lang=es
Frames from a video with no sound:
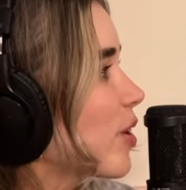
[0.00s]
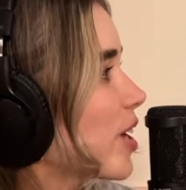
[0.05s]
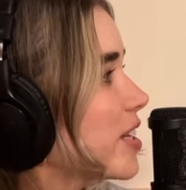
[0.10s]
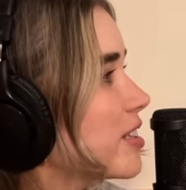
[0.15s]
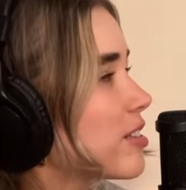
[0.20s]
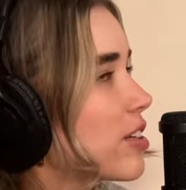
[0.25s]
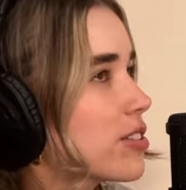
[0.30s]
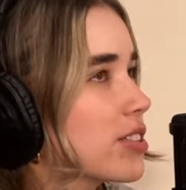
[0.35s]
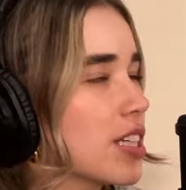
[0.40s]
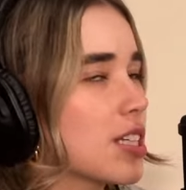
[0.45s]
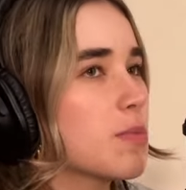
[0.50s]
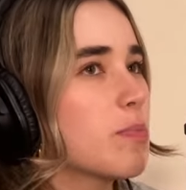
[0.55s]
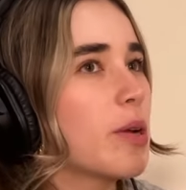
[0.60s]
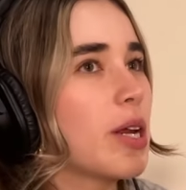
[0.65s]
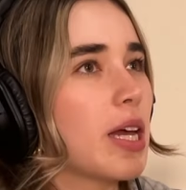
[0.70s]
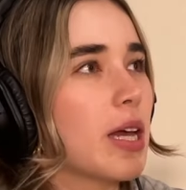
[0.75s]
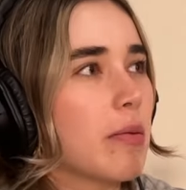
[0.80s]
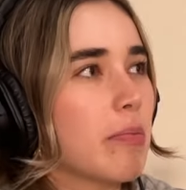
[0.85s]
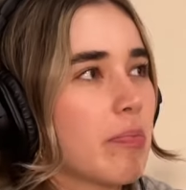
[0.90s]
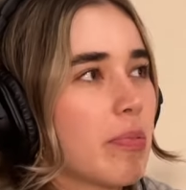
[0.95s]
Entonces, por
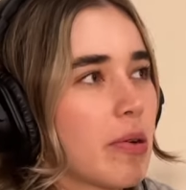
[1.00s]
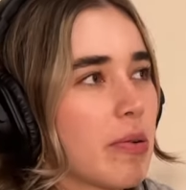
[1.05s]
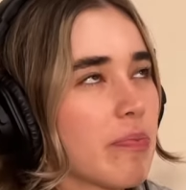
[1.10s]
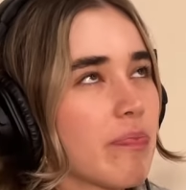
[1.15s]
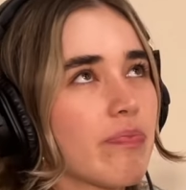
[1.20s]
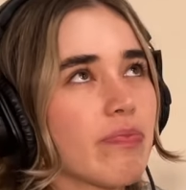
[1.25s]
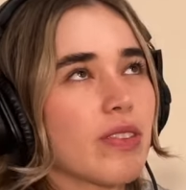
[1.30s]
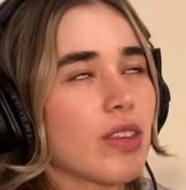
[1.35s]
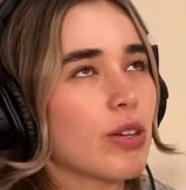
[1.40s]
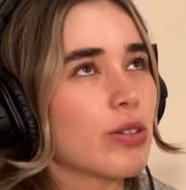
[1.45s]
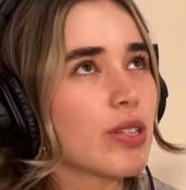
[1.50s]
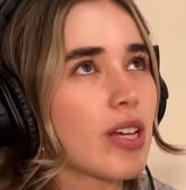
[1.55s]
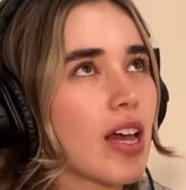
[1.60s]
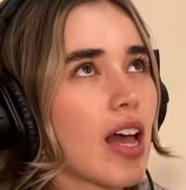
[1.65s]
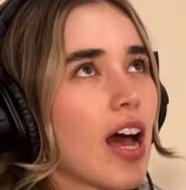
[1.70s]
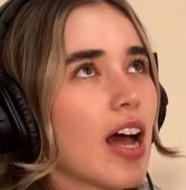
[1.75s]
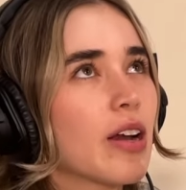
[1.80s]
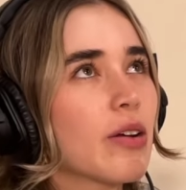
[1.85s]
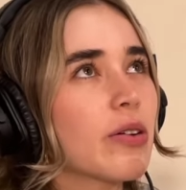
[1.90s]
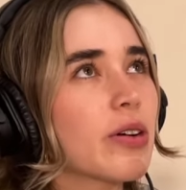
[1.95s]
ejemplo, no sé,
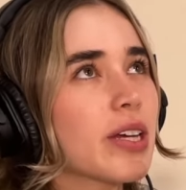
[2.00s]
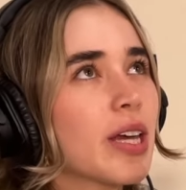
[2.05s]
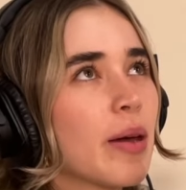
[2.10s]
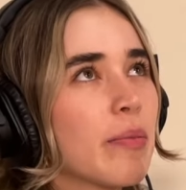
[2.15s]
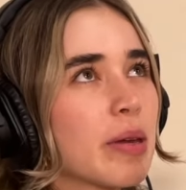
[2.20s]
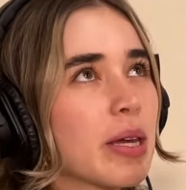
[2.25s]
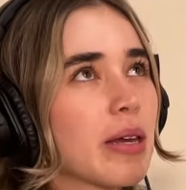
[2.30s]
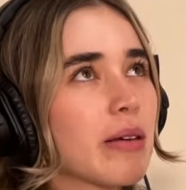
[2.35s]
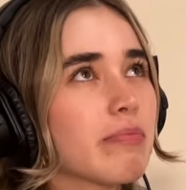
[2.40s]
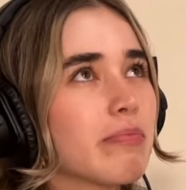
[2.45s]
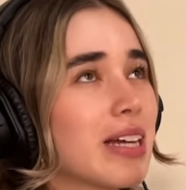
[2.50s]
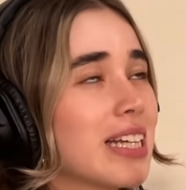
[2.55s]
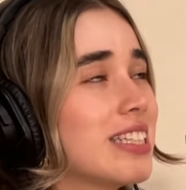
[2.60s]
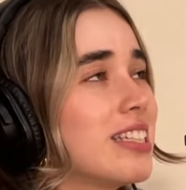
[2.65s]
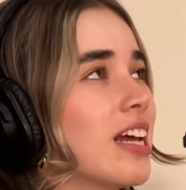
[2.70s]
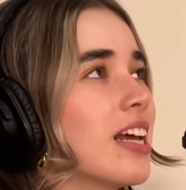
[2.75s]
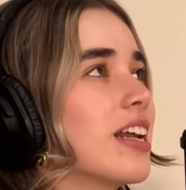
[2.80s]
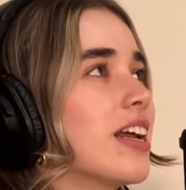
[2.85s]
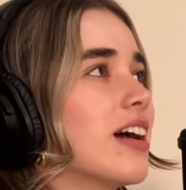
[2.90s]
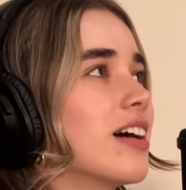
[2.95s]
algo que a mí me
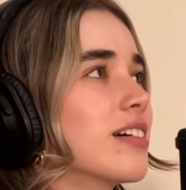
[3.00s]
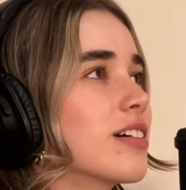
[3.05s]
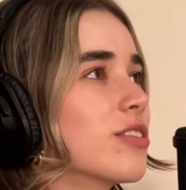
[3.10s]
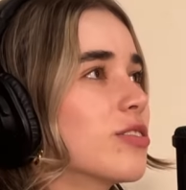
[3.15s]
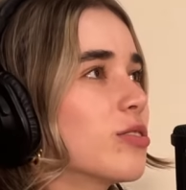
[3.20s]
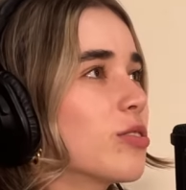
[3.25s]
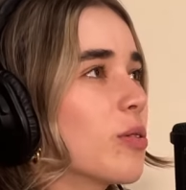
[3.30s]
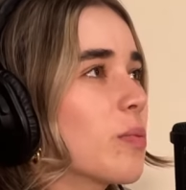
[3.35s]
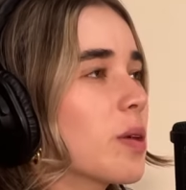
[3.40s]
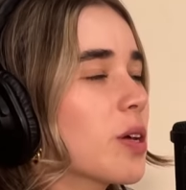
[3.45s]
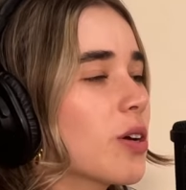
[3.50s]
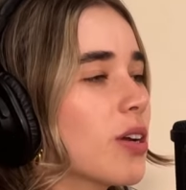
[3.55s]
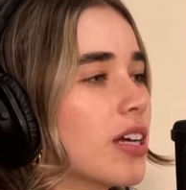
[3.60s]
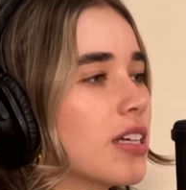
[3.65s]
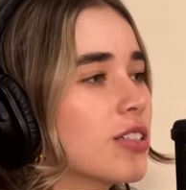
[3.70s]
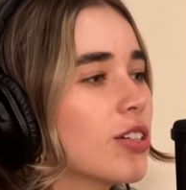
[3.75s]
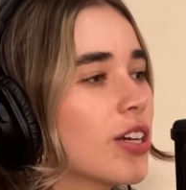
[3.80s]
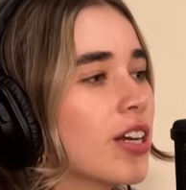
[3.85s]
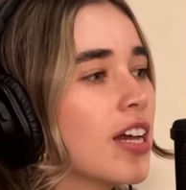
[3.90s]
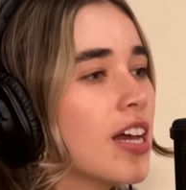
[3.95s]
llena con todo mi
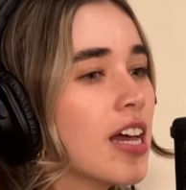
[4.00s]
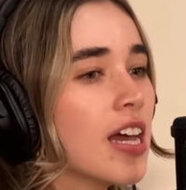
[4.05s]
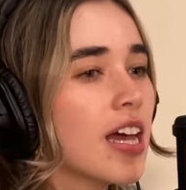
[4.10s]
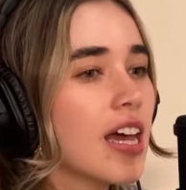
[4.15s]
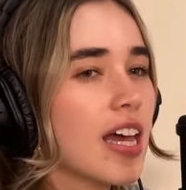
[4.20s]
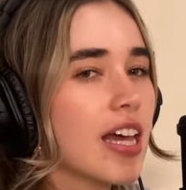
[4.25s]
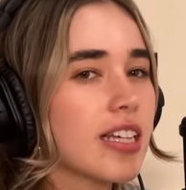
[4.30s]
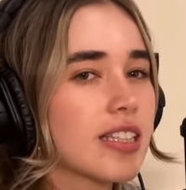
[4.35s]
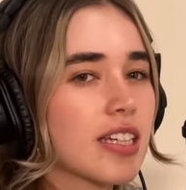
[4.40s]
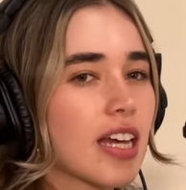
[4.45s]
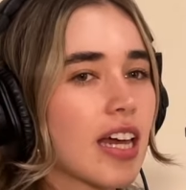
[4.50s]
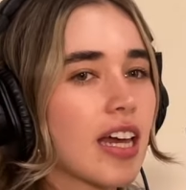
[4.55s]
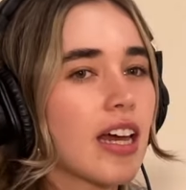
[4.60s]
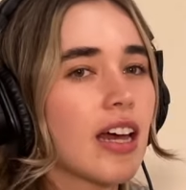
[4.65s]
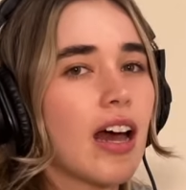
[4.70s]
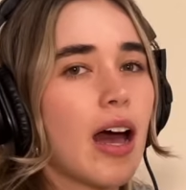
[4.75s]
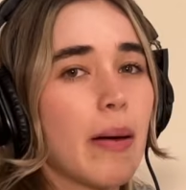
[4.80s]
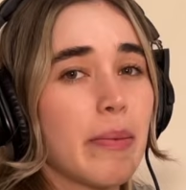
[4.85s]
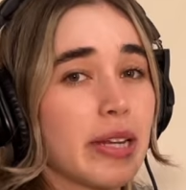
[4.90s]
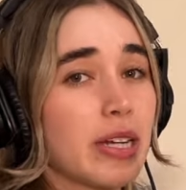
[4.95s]
corazón es
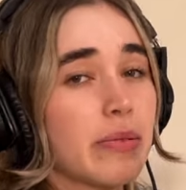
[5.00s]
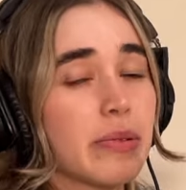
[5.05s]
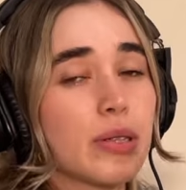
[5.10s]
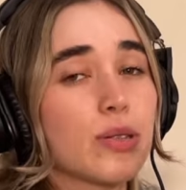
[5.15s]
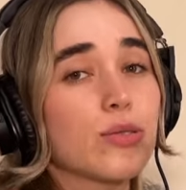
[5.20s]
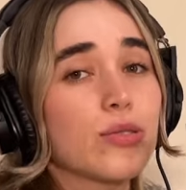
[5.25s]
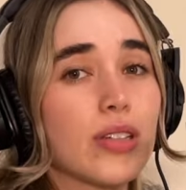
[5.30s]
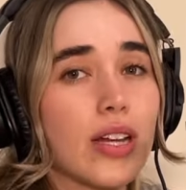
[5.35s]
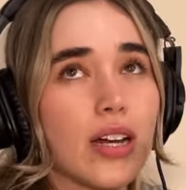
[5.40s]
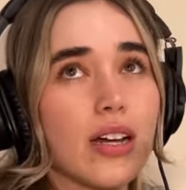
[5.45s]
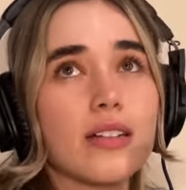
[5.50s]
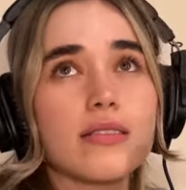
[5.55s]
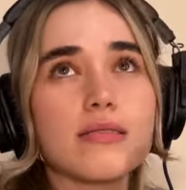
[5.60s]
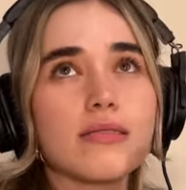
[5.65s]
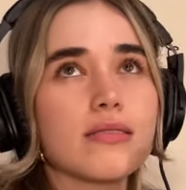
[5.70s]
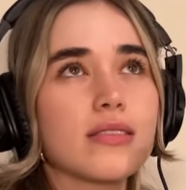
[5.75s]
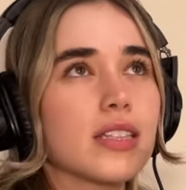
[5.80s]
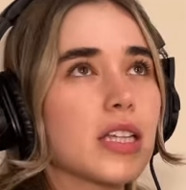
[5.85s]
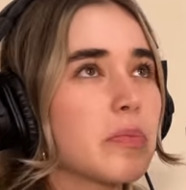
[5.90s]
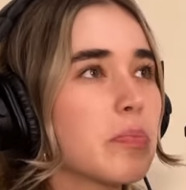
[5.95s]
que a mí no me gusta
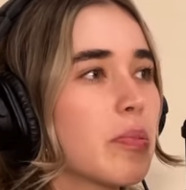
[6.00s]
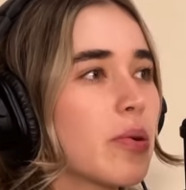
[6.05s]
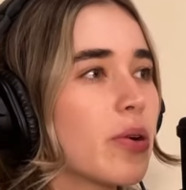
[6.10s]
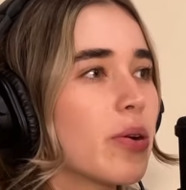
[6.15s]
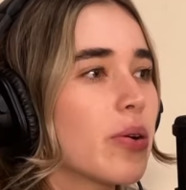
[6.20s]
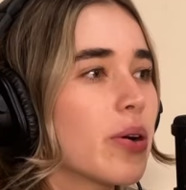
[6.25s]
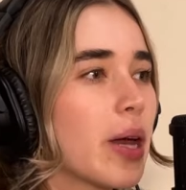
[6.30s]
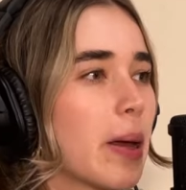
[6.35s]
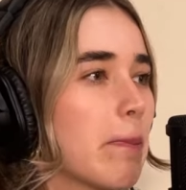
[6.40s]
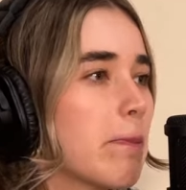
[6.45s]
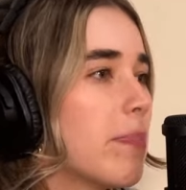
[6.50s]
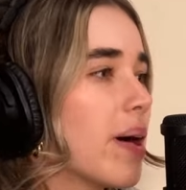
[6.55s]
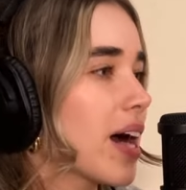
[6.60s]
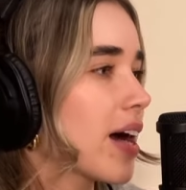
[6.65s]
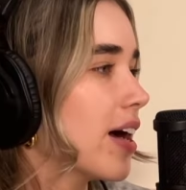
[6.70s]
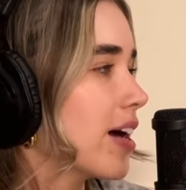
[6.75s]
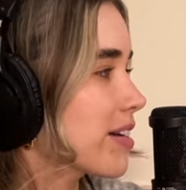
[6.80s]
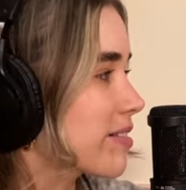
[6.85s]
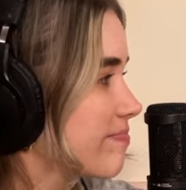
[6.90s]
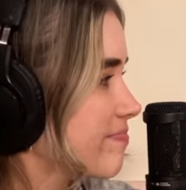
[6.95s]
tipo empacar,